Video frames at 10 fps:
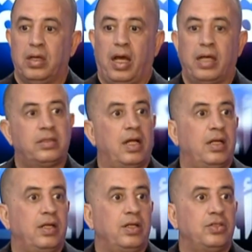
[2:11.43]
حتى
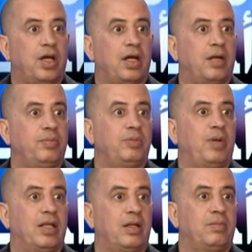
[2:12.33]
الاشاره
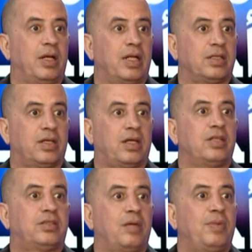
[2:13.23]
ببعض المناطق
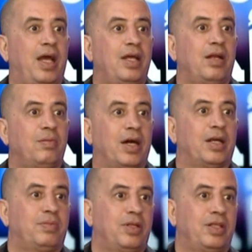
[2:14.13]
كانت تابعه الى
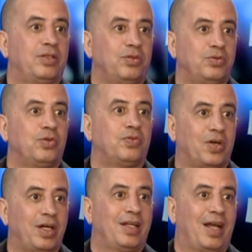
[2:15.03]
المغرب مثل تندوف
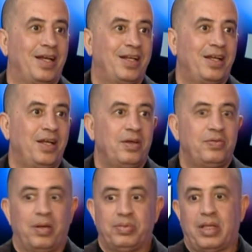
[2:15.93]
وغيرها
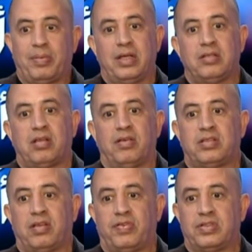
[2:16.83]
فبالطبع
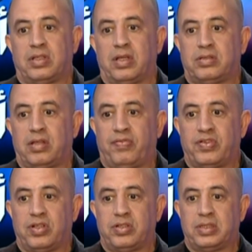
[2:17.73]
استفزت
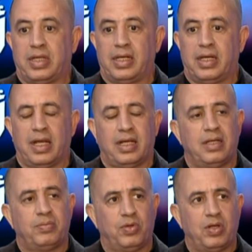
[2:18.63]
استفز الجزائري لكن
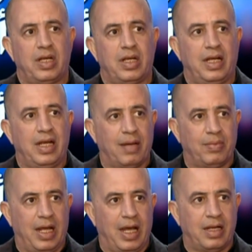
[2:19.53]
يبدو الاعلام
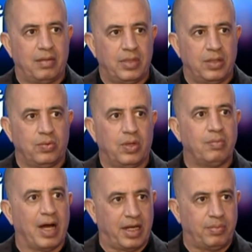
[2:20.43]
العالمي
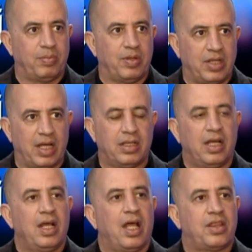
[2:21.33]
والمغربي بالذات
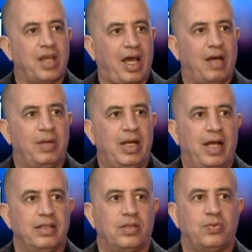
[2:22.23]
ضخم
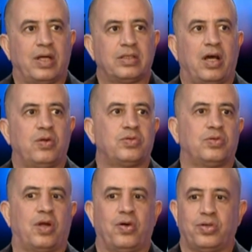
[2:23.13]
الحدث واعطاه
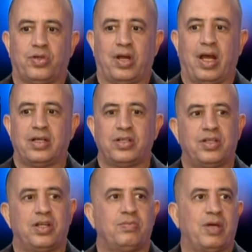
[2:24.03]
صوره اخرى ان
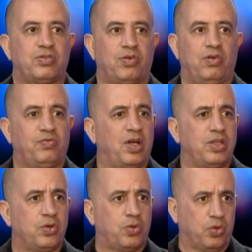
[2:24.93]
الجزائر يمارس العنف
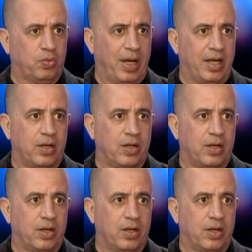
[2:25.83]
وهذه كذوبه انا